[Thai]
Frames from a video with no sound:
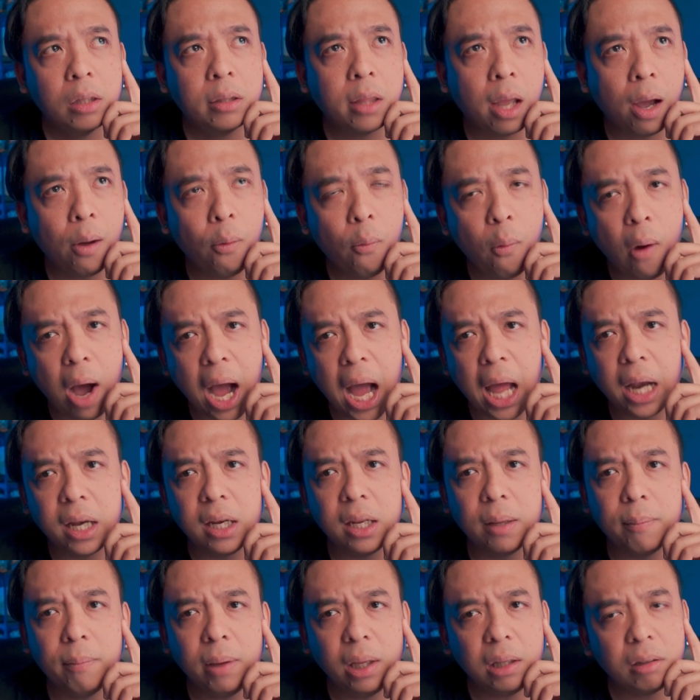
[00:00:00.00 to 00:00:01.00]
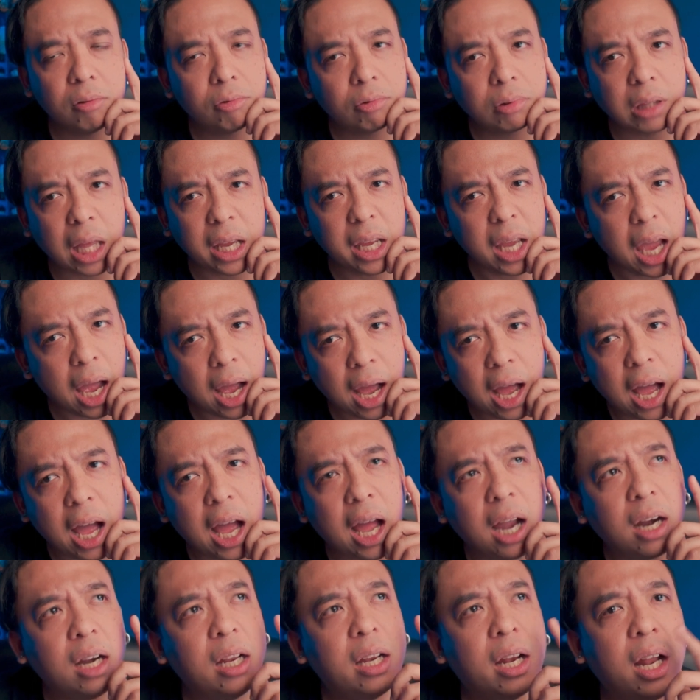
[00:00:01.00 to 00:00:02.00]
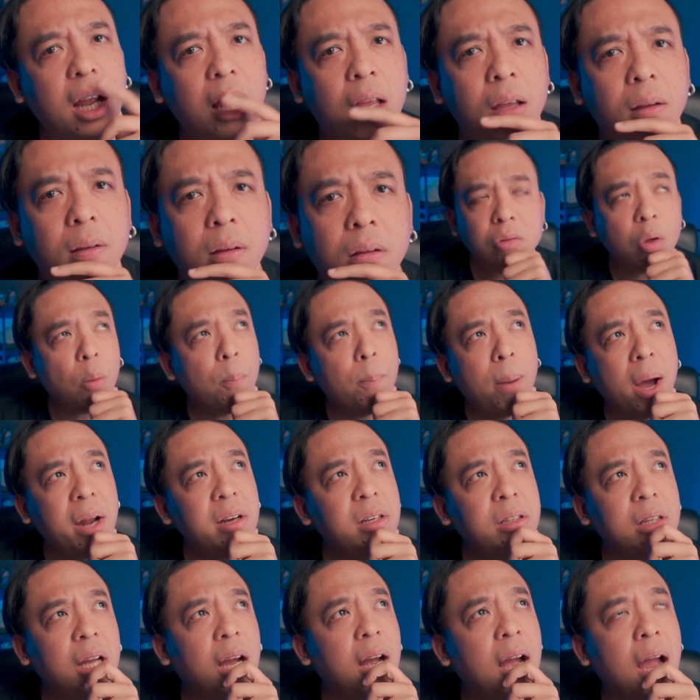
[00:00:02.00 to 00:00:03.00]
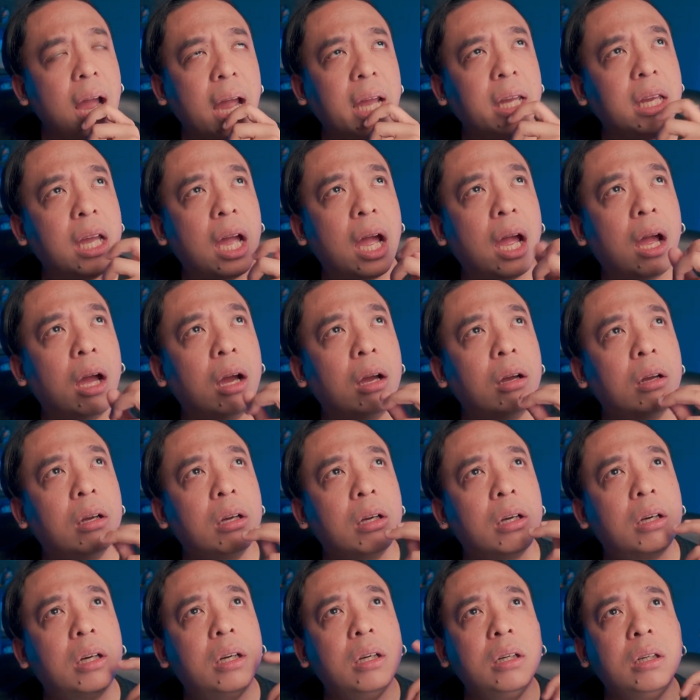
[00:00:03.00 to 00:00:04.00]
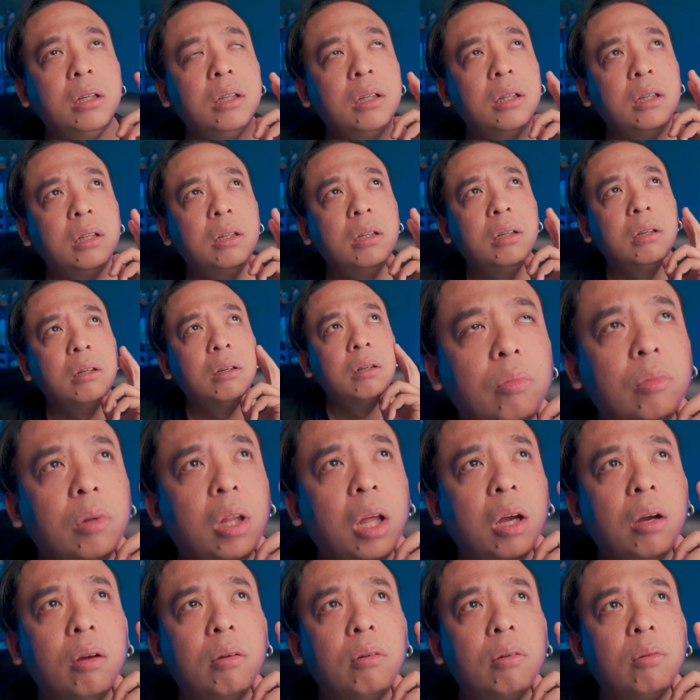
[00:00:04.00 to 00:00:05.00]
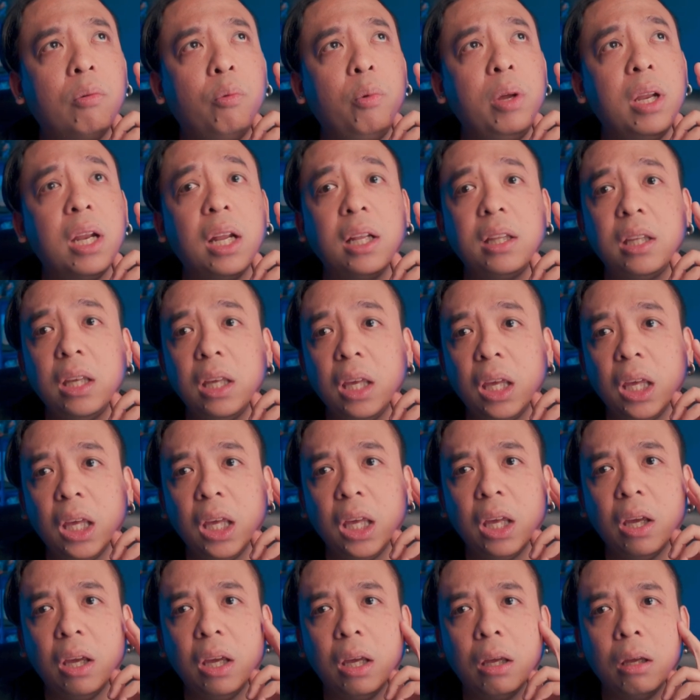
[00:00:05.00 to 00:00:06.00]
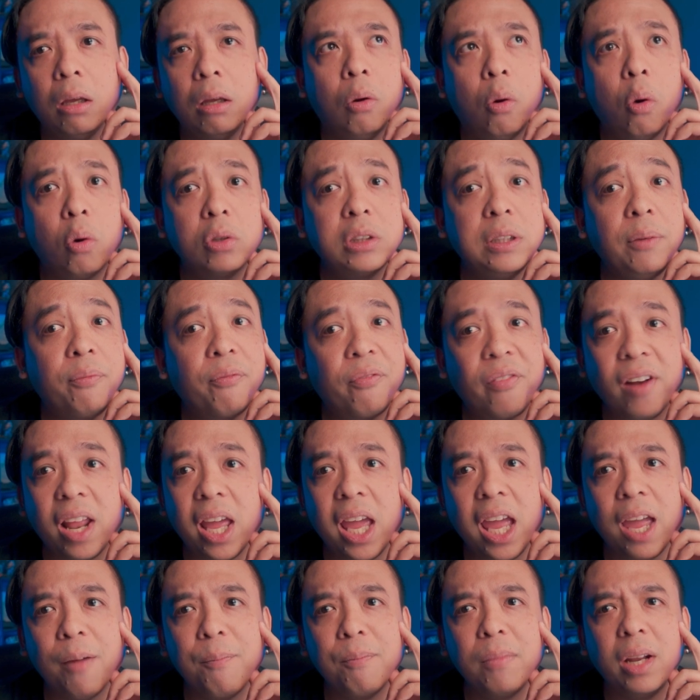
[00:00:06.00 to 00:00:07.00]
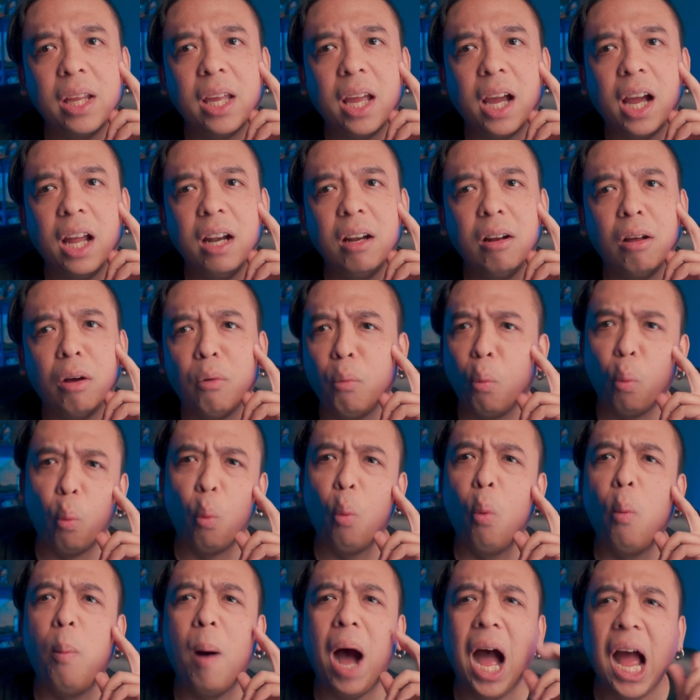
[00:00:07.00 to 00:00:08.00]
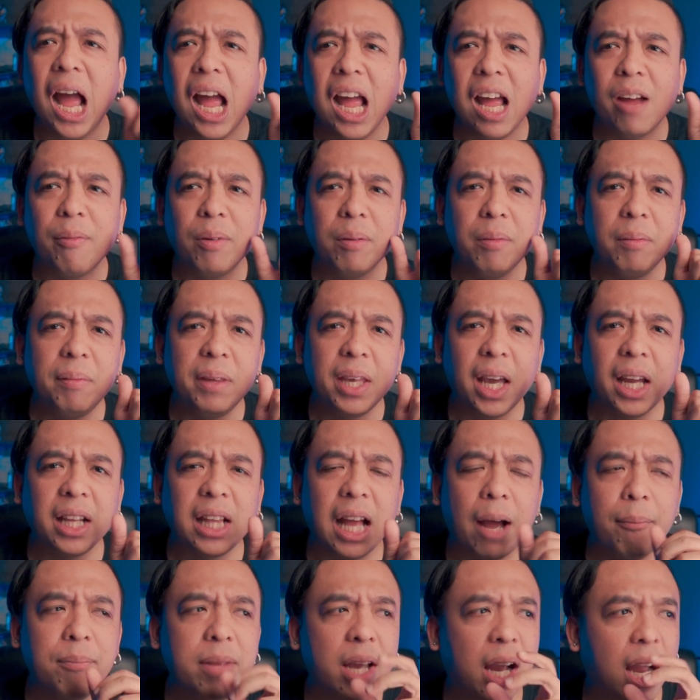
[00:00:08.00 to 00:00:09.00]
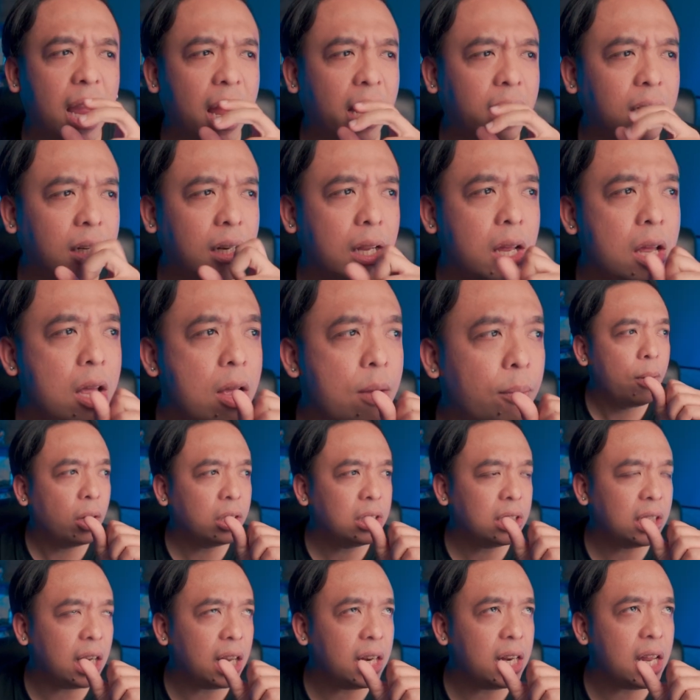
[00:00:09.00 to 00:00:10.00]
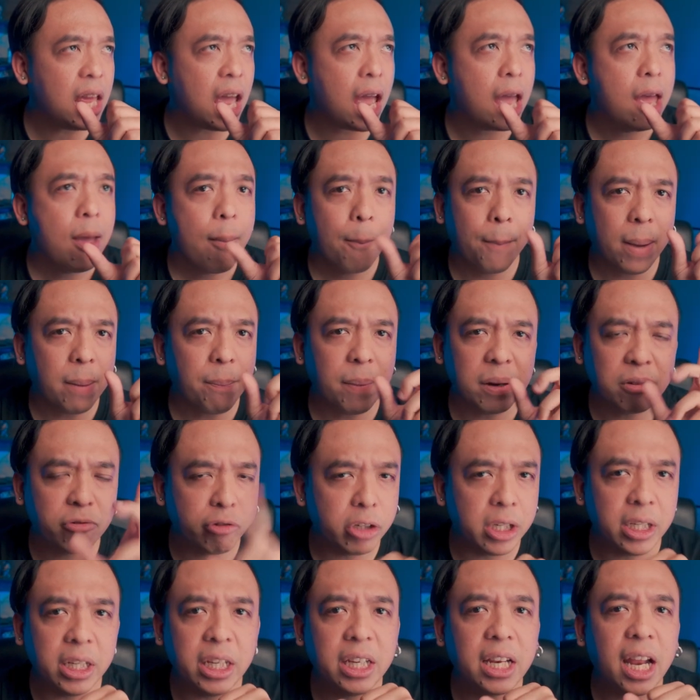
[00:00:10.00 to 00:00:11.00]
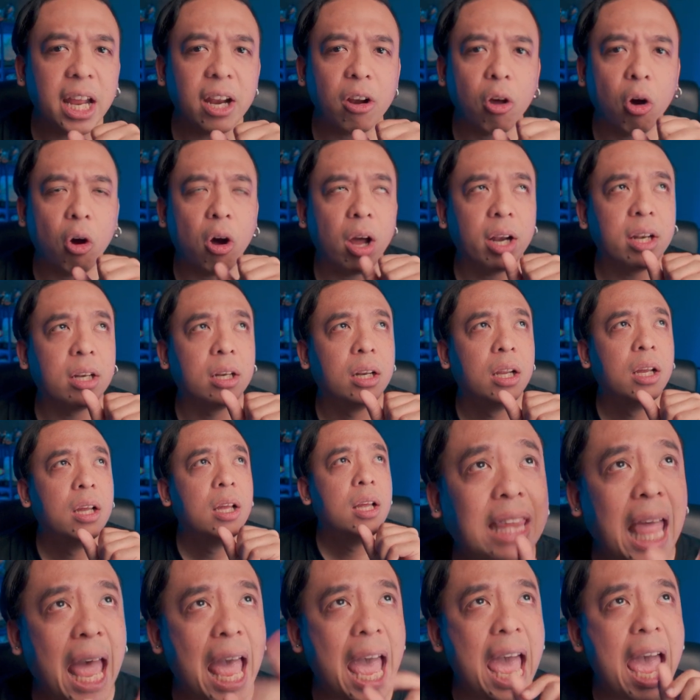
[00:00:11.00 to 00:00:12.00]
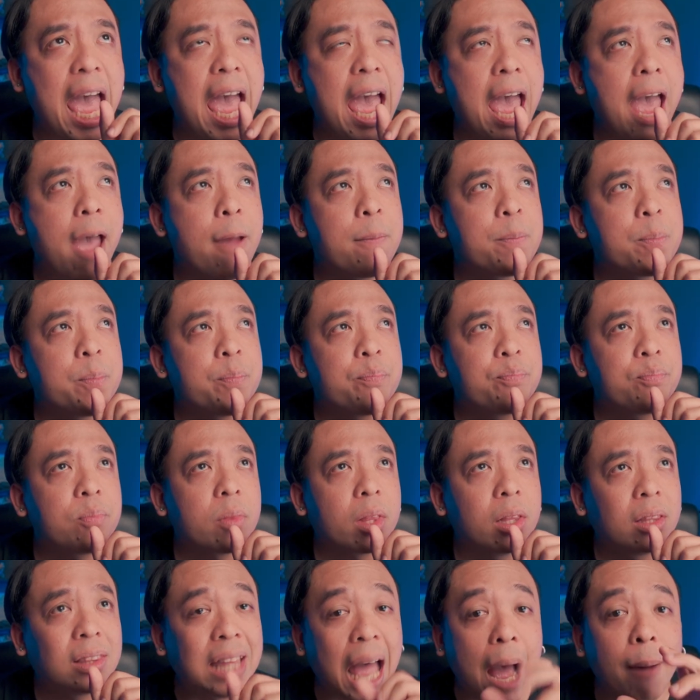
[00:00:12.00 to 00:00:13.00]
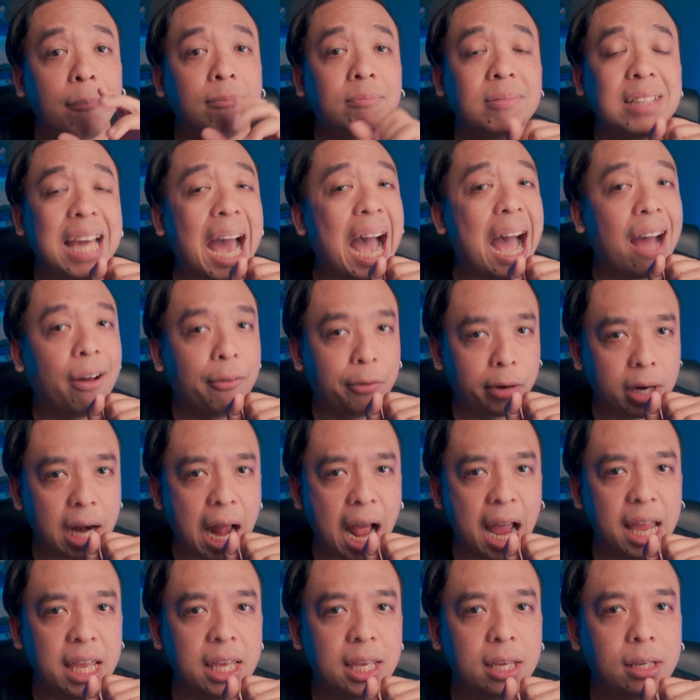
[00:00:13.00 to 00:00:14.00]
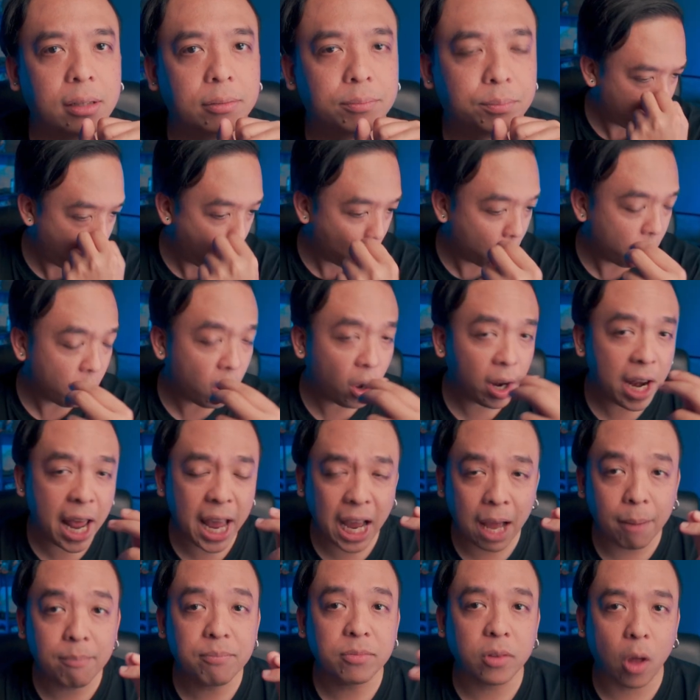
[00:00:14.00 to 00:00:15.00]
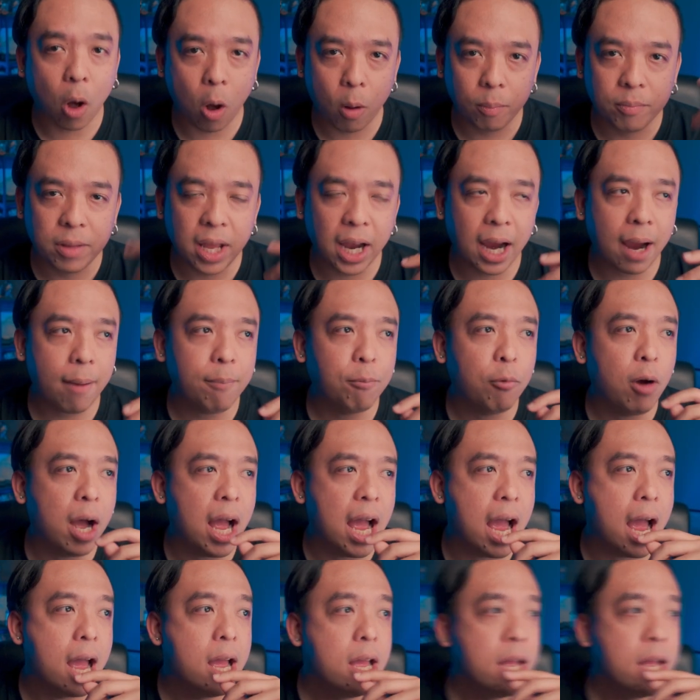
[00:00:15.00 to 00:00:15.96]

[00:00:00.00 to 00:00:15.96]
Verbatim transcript: ถ้าวาดเนี่ยมันไตห่าเลยนะ ต้องเบิ้ลยังไงอะ่ะคือหนึ่งวินาที 60เฟรมอะไรอย่างนั้นเหรอโอ้บ้ามันไม่มีใครทำอย่างนั้นเพราะฉะนั้นเนี่ยมันเป็น 3D แน่นอน แต่ทำอย่างไร ผมก็ได้คำตอบนะครับว่า